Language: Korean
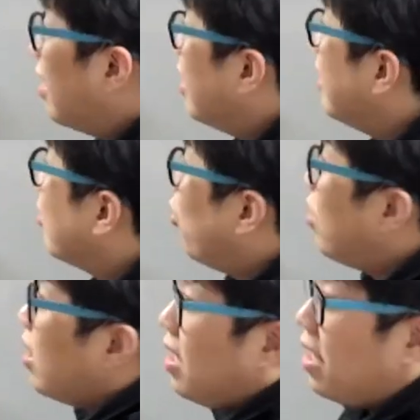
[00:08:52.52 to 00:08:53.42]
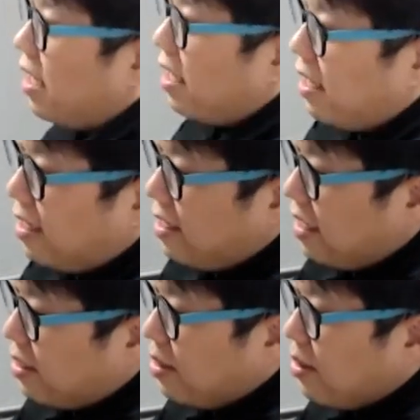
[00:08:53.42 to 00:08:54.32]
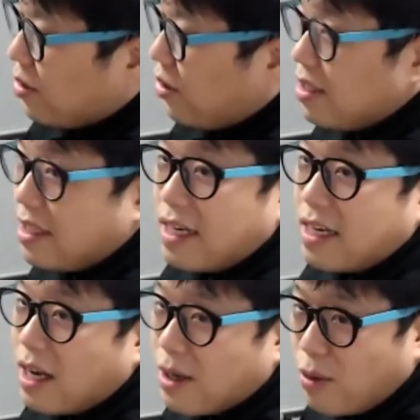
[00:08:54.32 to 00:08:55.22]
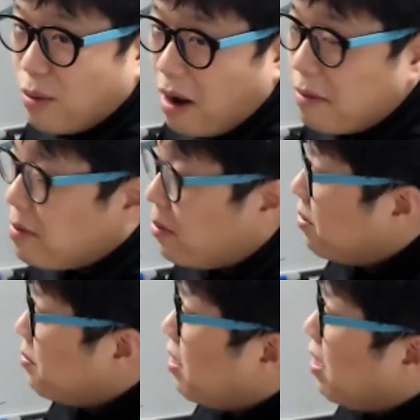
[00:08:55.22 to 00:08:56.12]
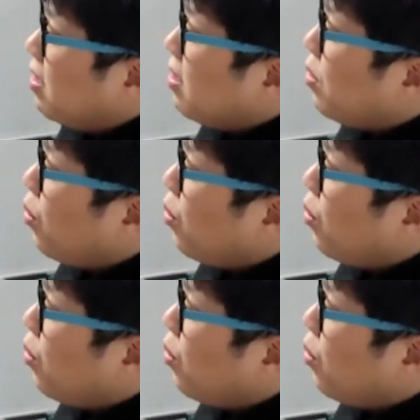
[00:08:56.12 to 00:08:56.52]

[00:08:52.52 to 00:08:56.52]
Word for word: 이제 독일이 이제 드디어 전쟁을 하기로 마음을 먹습니다. 근데